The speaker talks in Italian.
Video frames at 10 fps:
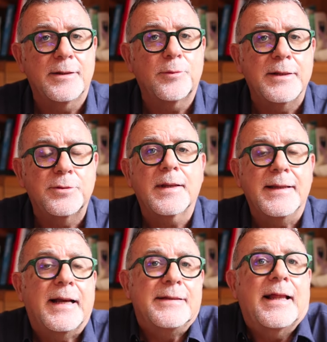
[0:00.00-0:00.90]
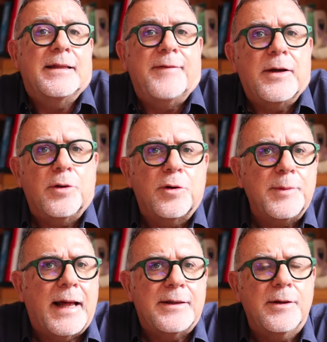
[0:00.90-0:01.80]
in quanto i candidati vengono
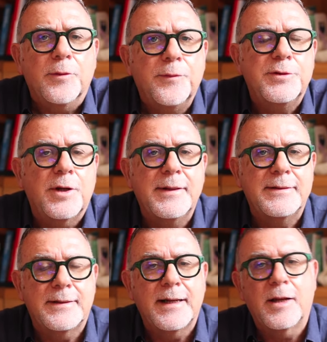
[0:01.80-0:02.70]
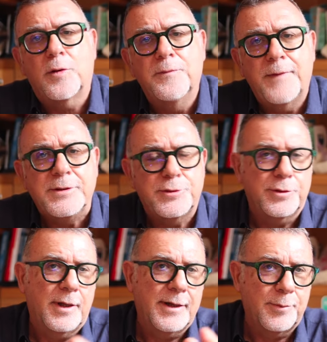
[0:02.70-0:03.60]
nominati ufficialmente nelle
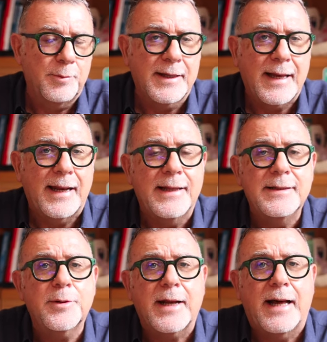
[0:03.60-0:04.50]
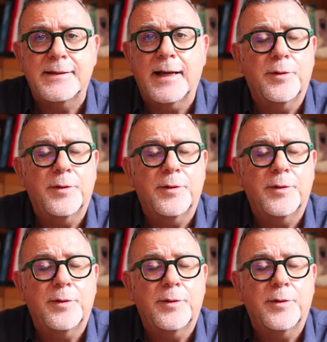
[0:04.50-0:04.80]
convention repubblicana e democratica.